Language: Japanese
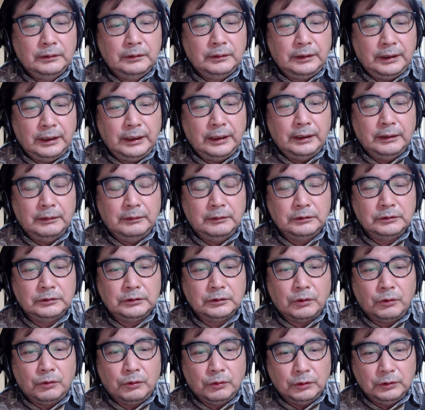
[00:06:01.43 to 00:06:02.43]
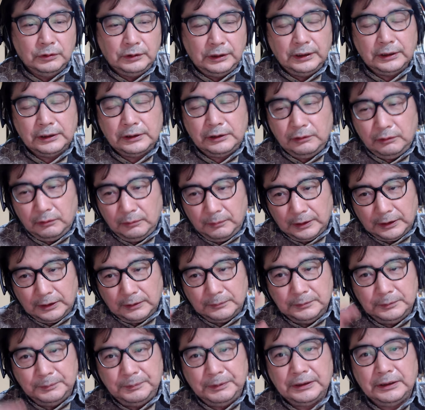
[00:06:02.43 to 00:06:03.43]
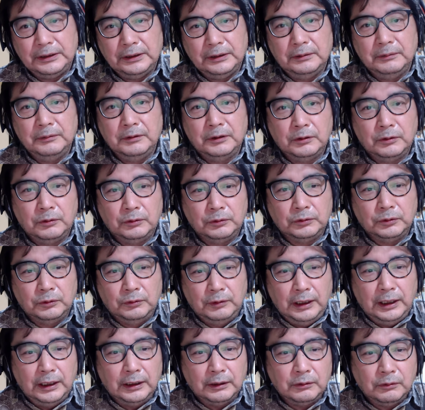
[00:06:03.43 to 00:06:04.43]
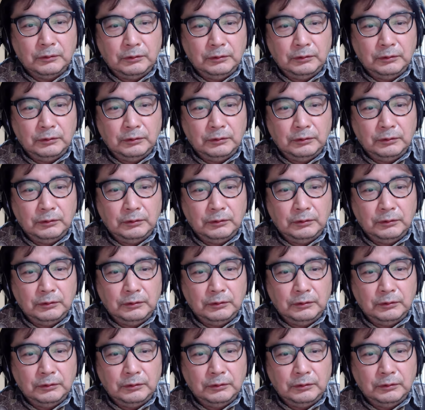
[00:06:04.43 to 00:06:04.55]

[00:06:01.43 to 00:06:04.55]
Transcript: で、今日学ぶべきことは、